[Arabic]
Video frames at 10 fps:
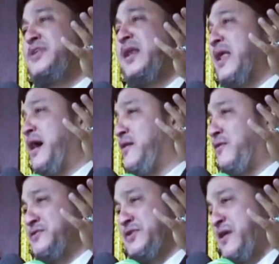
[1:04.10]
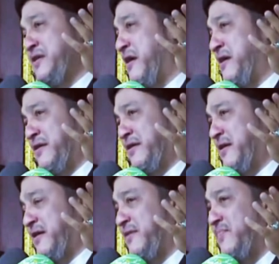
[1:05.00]
الله الحسين يا
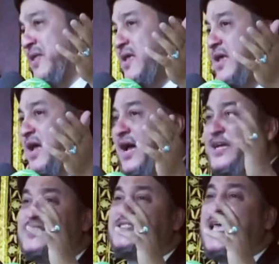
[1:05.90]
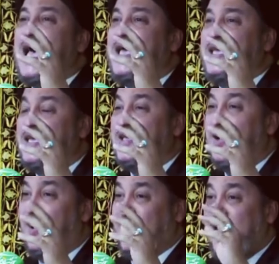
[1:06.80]
الله أعزائي
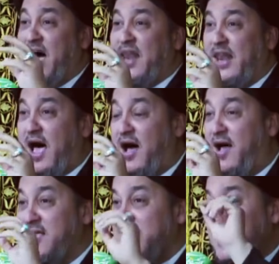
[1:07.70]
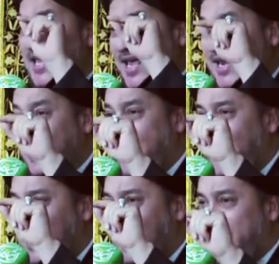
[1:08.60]
الله الله إن
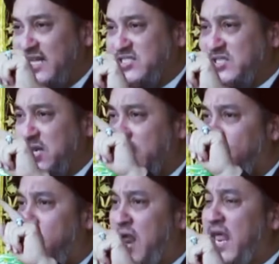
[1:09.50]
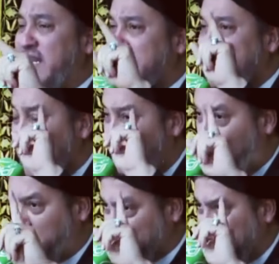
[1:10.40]
لقتل ولدي
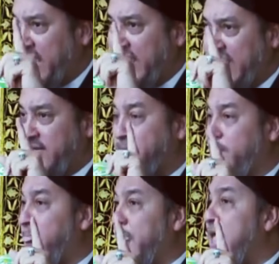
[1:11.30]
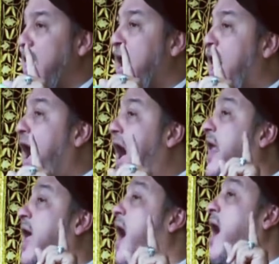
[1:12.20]
الحسين
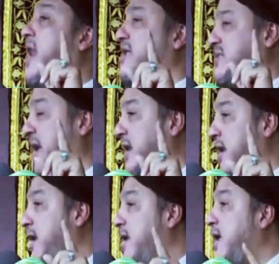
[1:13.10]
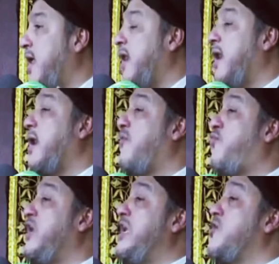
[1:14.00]
حرارة
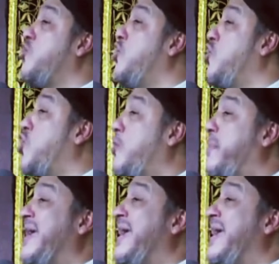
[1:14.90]
في قلوب